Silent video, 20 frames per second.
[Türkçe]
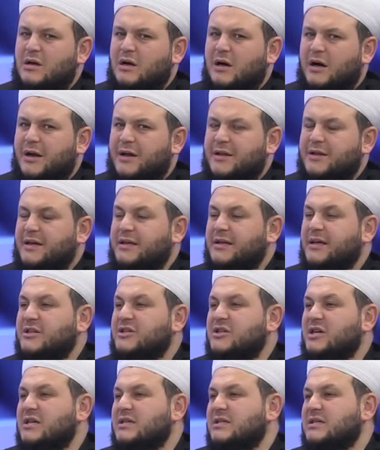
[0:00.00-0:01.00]
Aradan
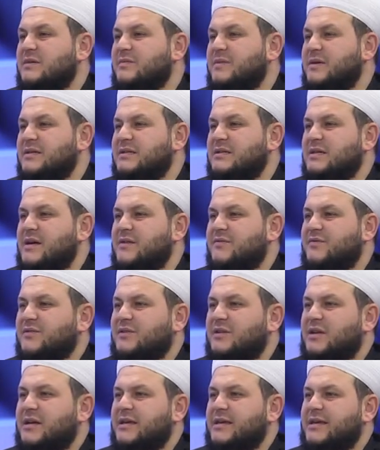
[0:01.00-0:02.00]
geçen zaman
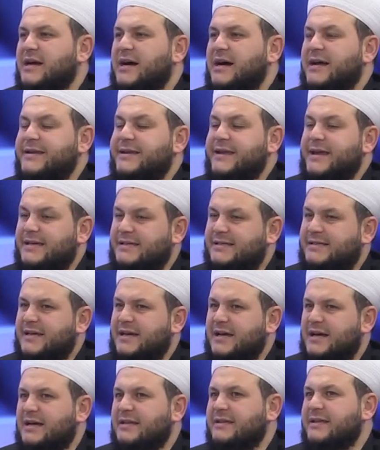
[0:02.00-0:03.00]
zarfında ya neyse
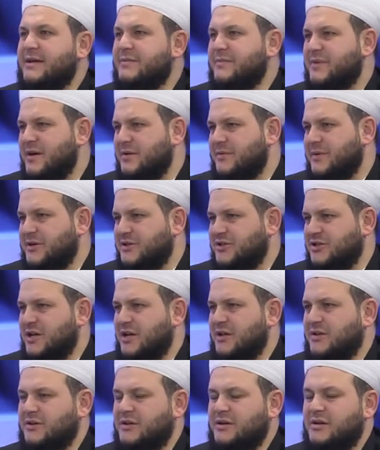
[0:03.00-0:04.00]
ya demeye
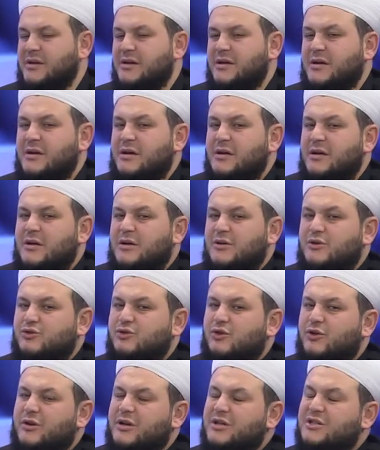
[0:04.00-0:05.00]
başlandı.
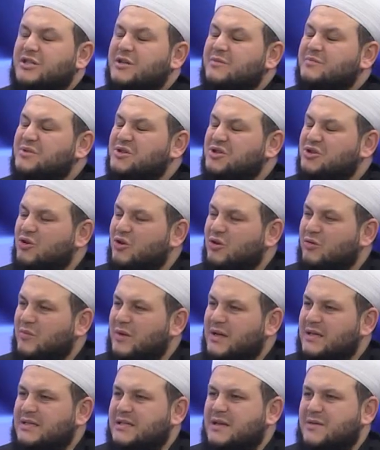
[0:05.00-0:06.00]
Sonra işte bir şey
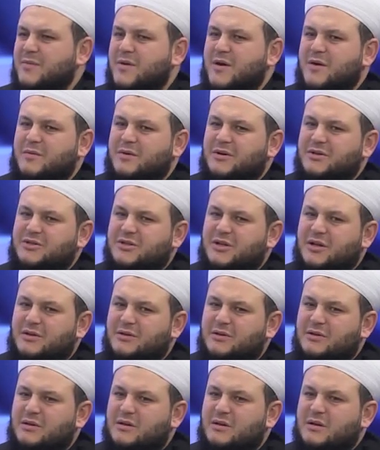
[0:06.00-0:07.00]
olmaz demeye
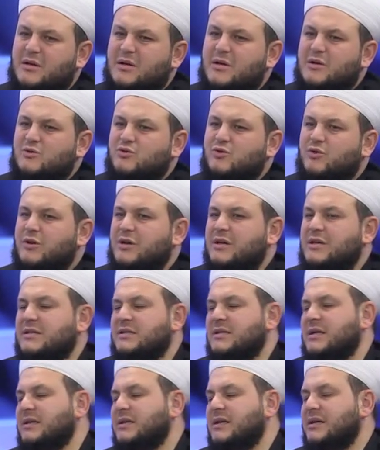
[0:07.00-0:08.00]
başlandı. Sonra
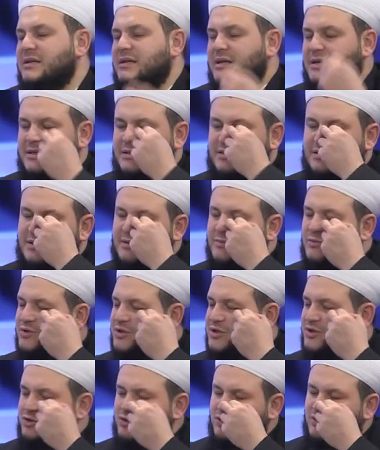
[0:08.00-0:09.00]
insanların arasında bu
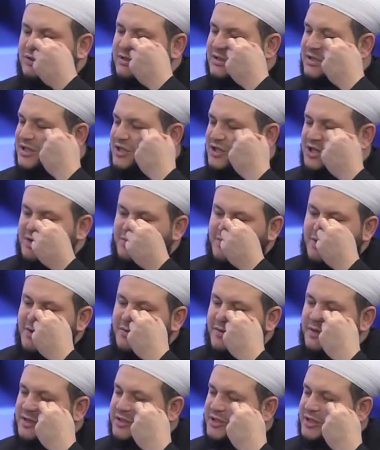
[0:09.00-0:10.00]
iş çok sıçramaya
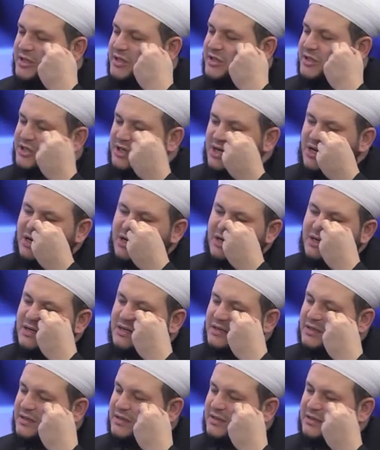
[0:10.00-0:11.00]
başlayınca
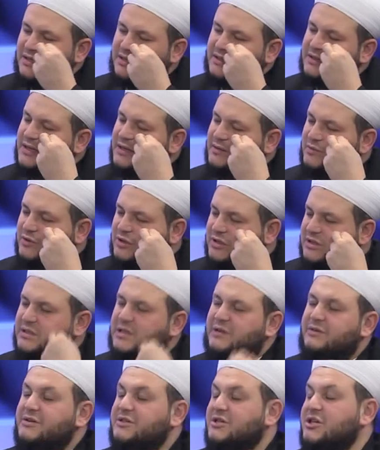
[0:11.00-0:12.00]
insanlar buna
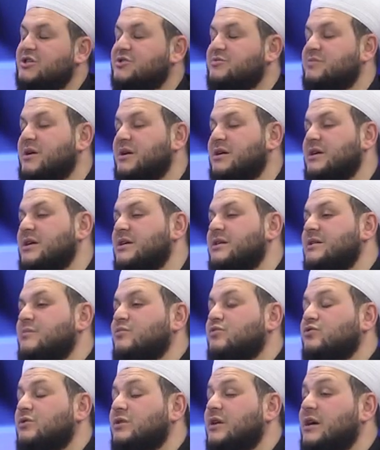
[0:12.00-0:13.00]
savaş açmak yerine,
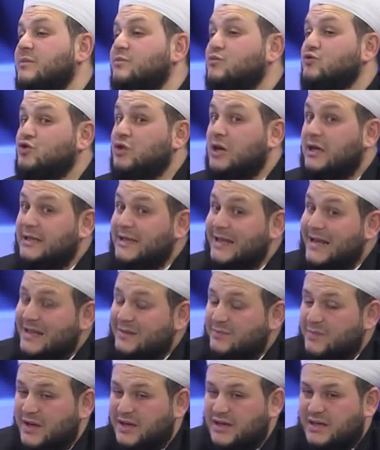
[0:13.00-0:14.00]
bununla mücadele
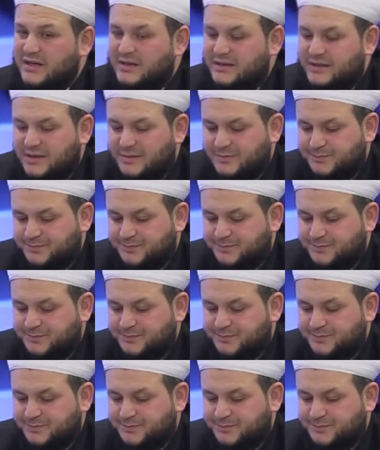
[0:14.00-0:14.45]
etmek yerine